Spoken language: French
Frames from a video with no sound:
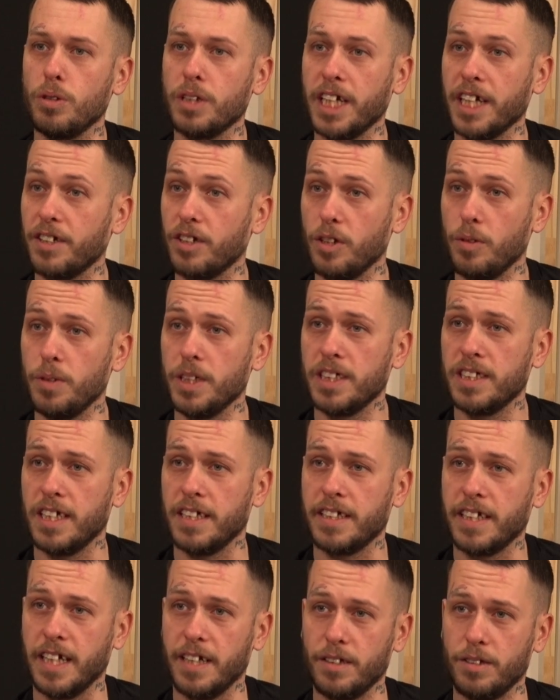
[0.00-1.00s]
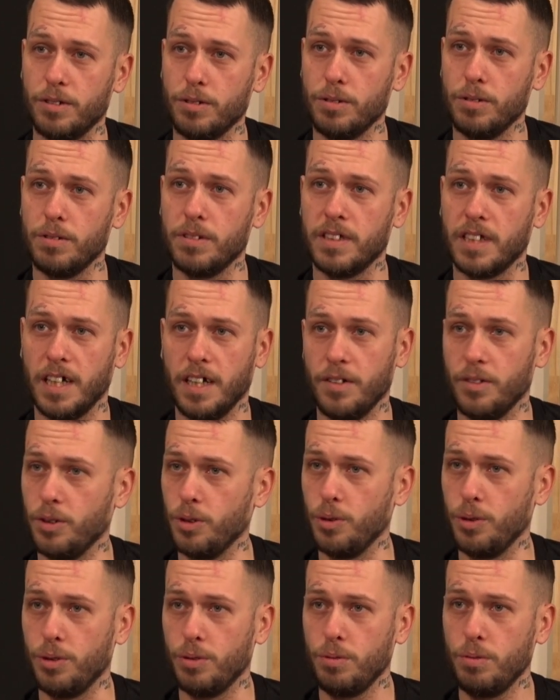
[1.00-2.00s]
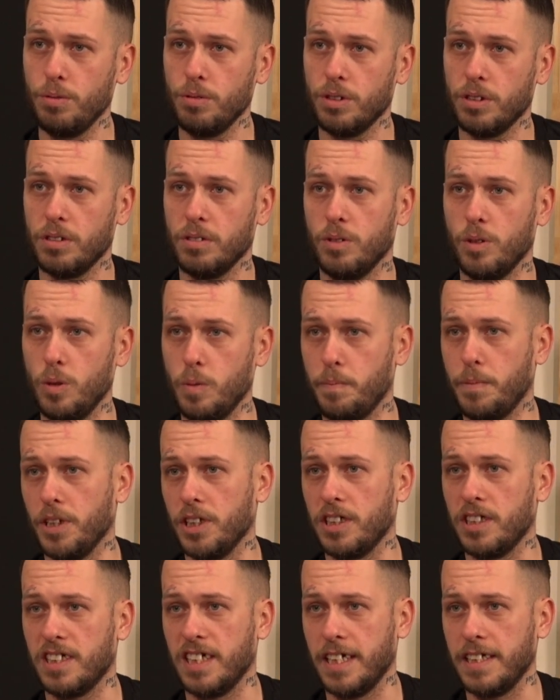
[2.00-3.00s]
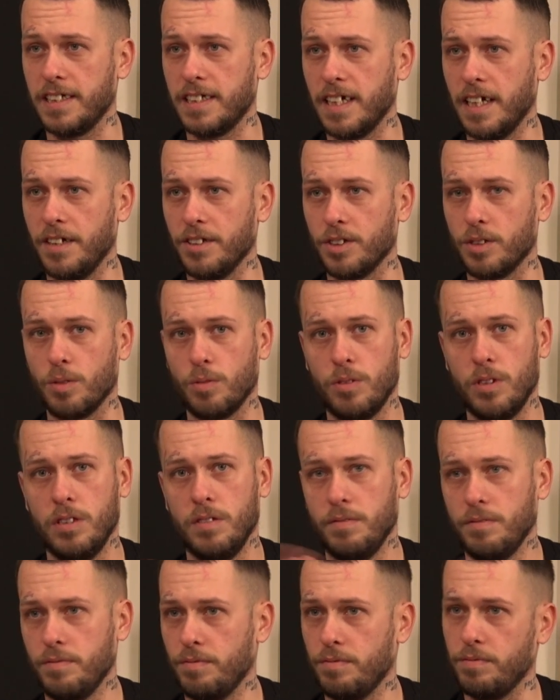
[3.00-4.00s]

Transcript: 418-742-3212, au poste 1633.